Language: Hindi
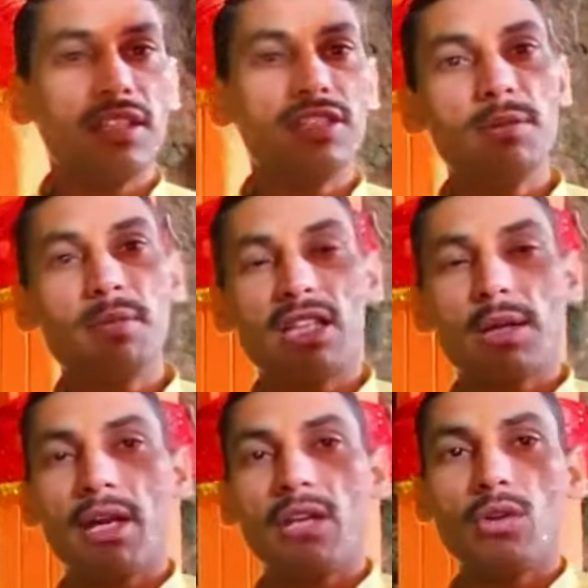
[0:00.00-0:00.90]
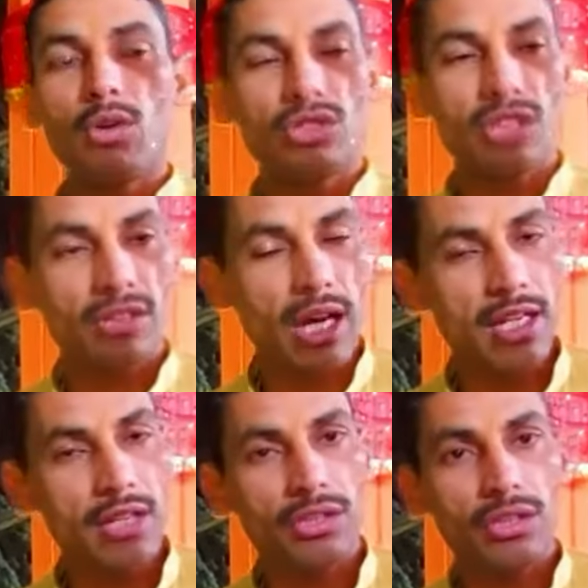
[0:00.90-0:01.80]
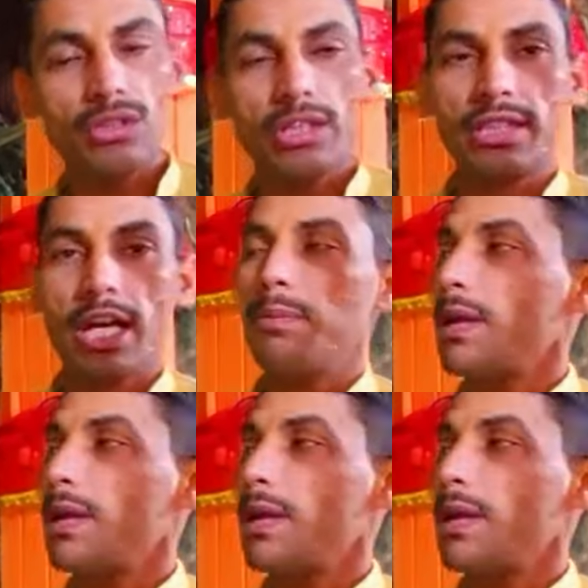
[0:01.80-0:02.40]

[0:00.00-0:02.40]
किसी माता बहन को कोई संतान नहीं होती तो संतान